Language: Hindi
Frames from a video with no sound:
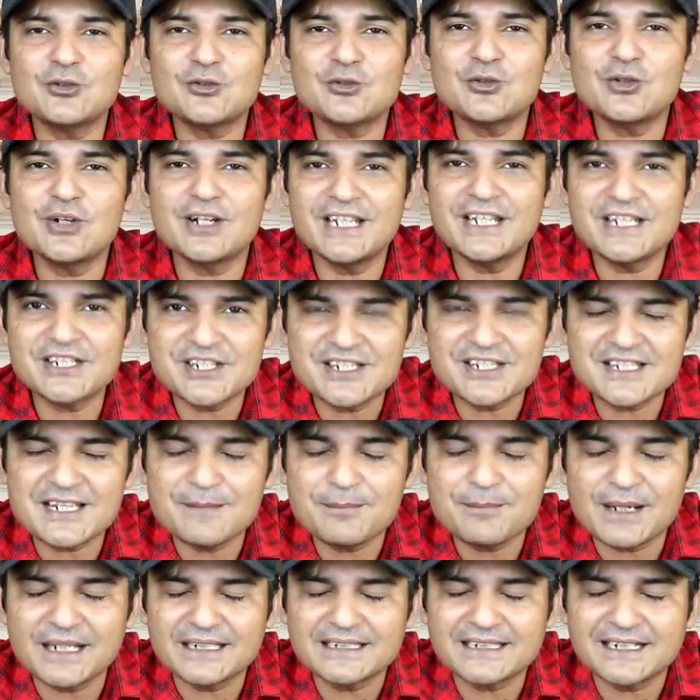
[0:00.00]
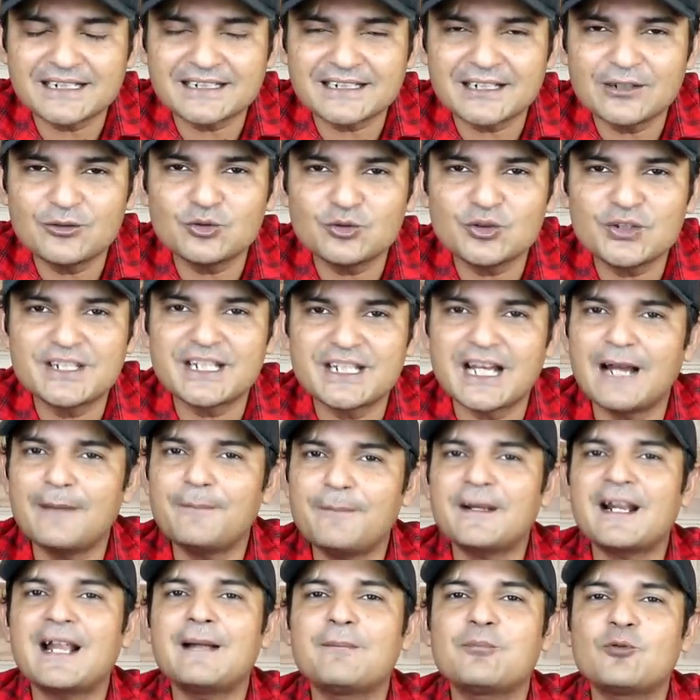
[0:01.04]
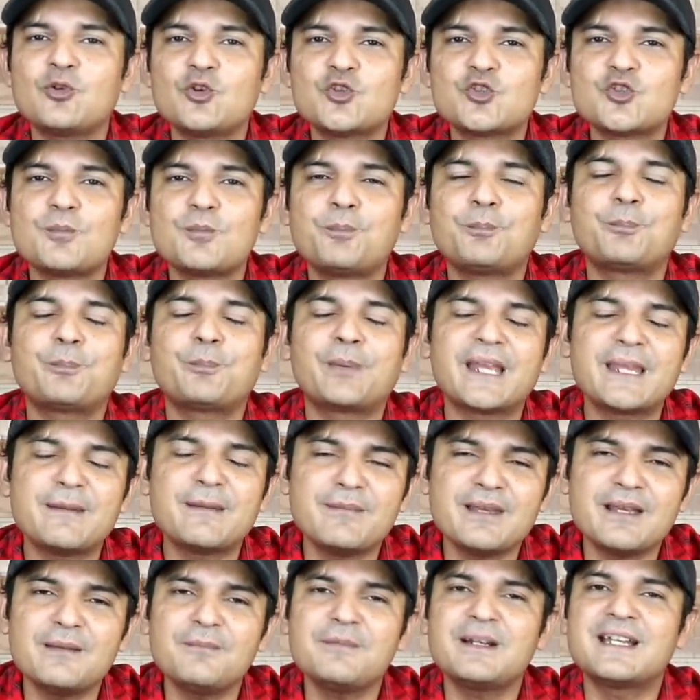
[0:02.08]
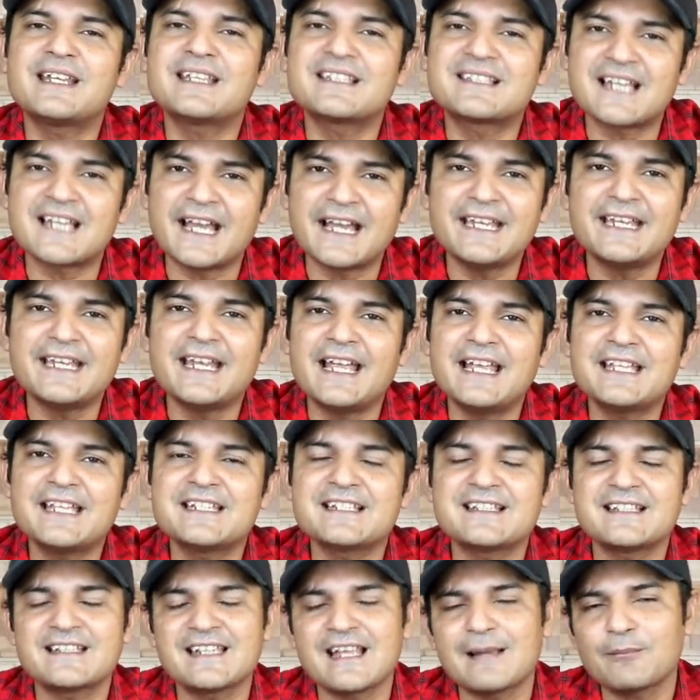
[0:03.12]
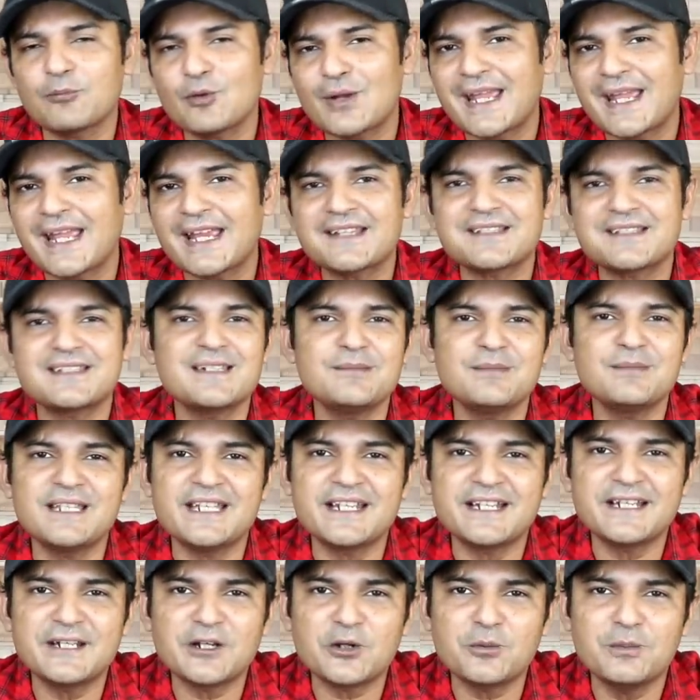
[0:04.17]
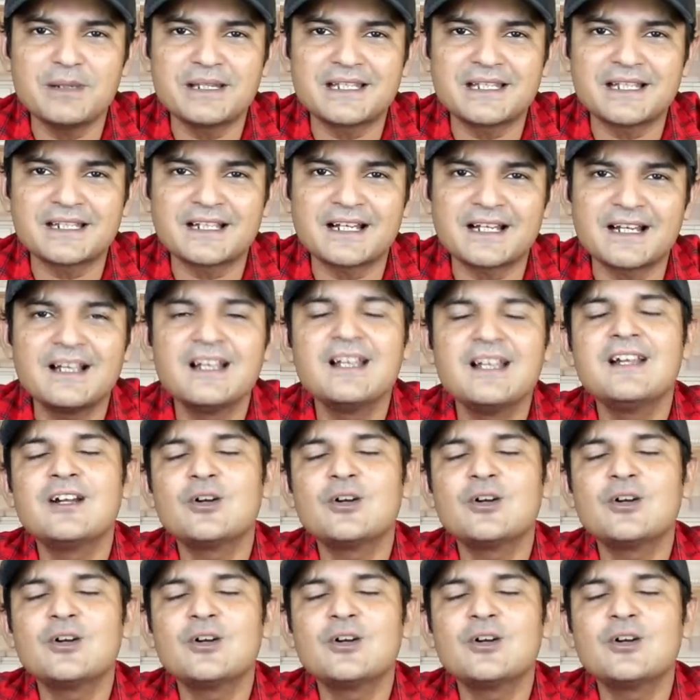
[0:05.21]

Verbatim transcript: दोस्तों अगली चीज़ की बात करता हूँ तो यहाँ पर आपको जो प्रीमियम डिज़ाइन है जैसे कि आपको एक्स में देखने को मिलता था